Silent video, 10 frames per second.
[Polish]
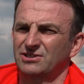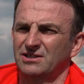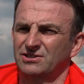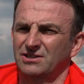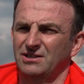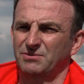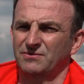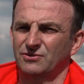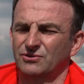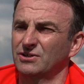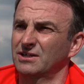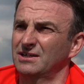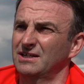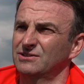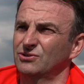także na pewno trochę
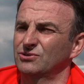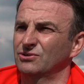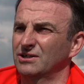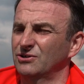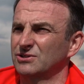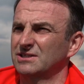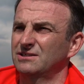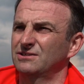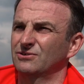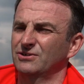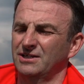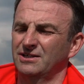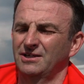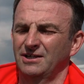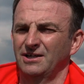kręto, trochę kostki, trochę,
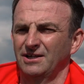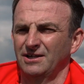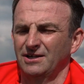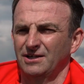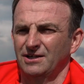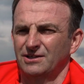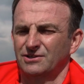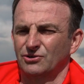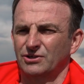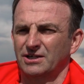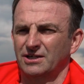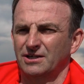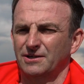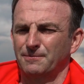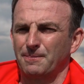
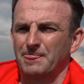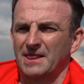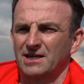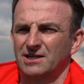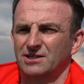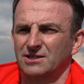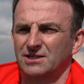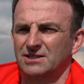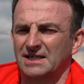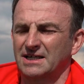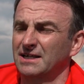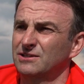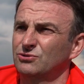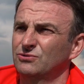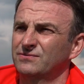trochę e,
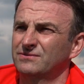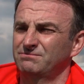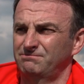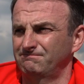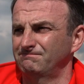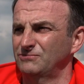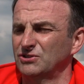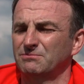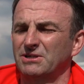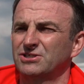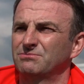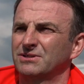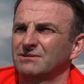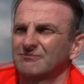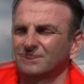zakrętów, no zobaczymy.
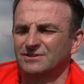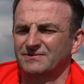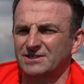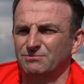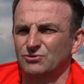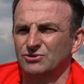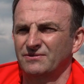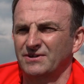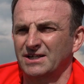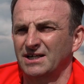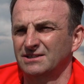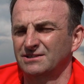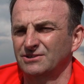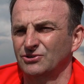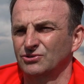Rozważamy różne
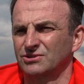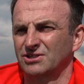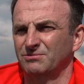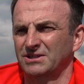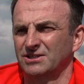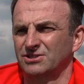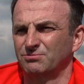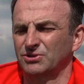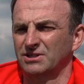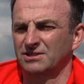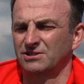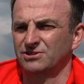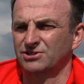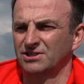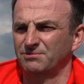warianty. No, trzeba też
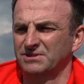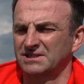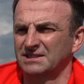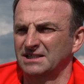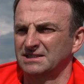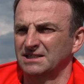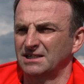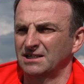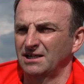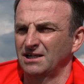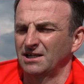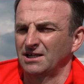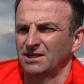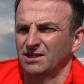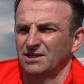podkreślić, że reprezentacja
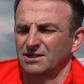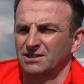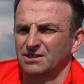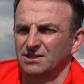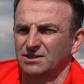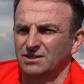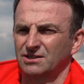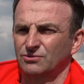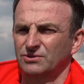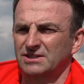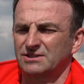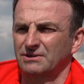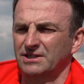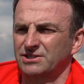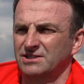y, tutaj
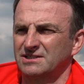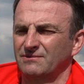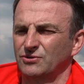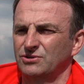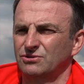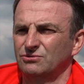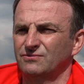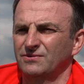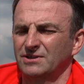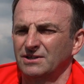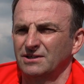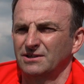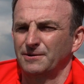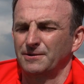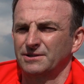składa się z zawodników.
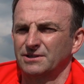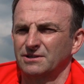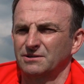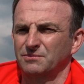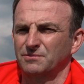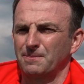Y, y,